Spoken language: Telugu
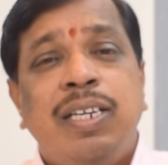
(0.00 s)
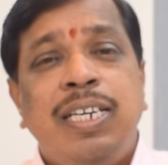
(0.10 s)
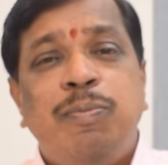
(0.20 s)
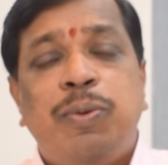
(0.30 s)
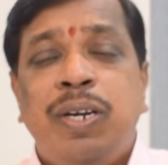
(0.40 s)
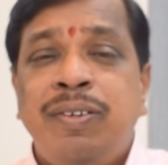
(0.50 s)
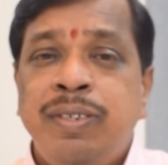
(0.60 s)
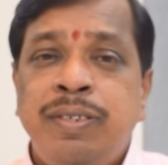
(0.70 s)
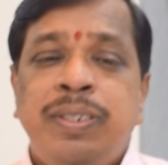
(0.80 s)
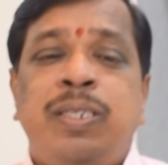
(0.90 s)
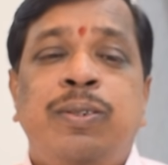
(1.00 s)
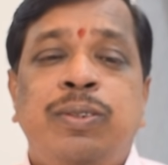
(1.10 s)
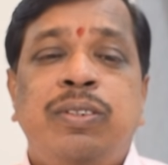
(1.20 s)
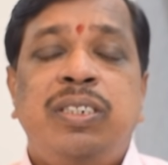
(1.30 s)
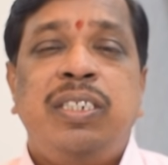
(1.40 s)
నీ ప్రొడక్టివిటీ
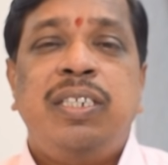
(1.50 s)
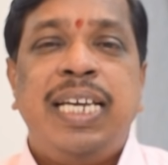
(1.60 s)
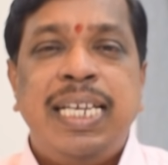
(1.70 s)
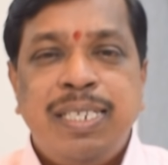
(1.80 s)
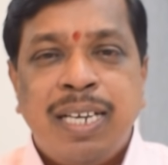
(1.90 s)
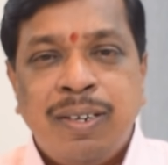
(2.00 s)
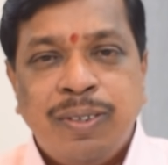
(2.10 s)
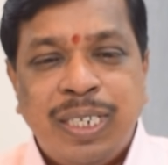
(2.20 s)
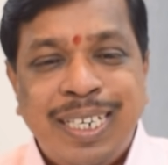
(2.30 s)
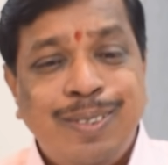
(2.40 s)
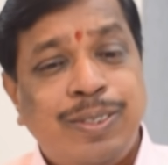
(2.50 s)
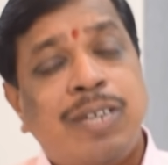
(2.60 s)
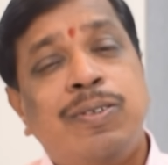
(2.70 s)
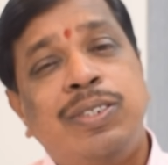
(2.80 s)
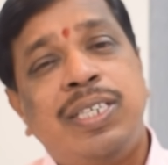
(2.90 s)
తగ్గుతుంది ఏం చేయాలో ఒక
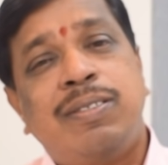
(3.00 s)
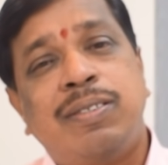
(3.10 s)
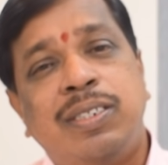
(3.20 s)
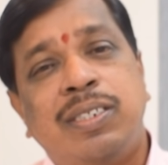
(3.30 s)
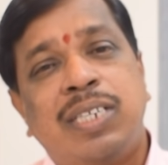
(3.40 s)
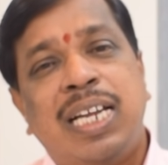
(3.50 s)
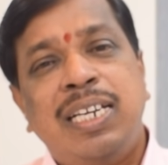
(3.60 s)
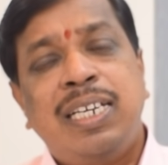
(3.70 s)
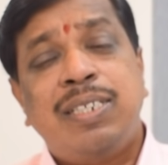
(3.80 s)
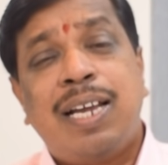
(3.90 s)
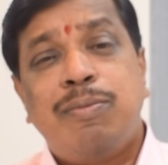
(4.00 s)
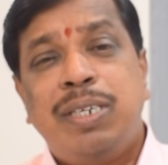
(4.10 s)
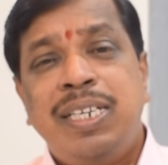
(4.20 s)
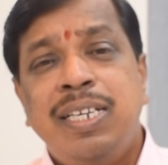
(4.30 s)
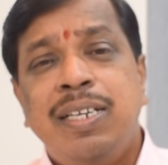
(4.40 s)
నిరుత్సాహం వచ్చేస్తుంది అందుకే
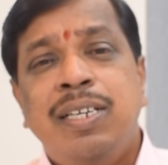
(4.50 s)
చాలామంది